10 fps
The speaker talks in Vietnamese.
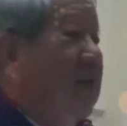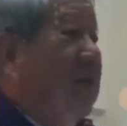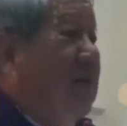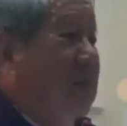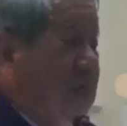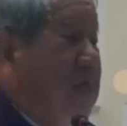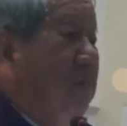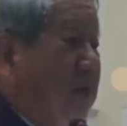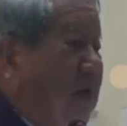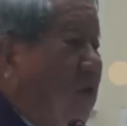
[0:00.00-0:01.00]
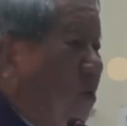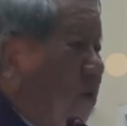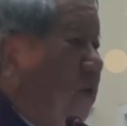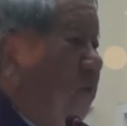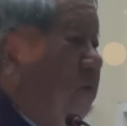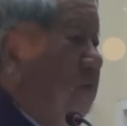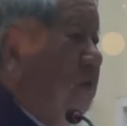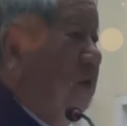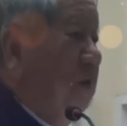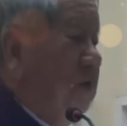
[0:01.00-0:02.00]
cái chín điểm kia thôi.
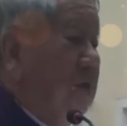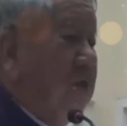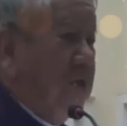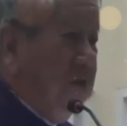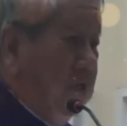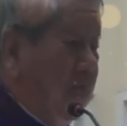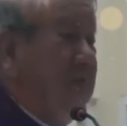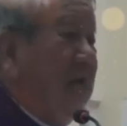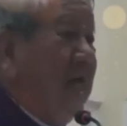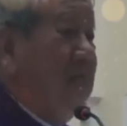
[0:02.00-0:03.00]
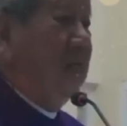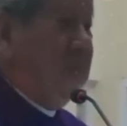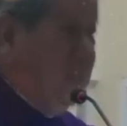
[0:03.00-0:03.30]
Chứ từ Kinh Thánh là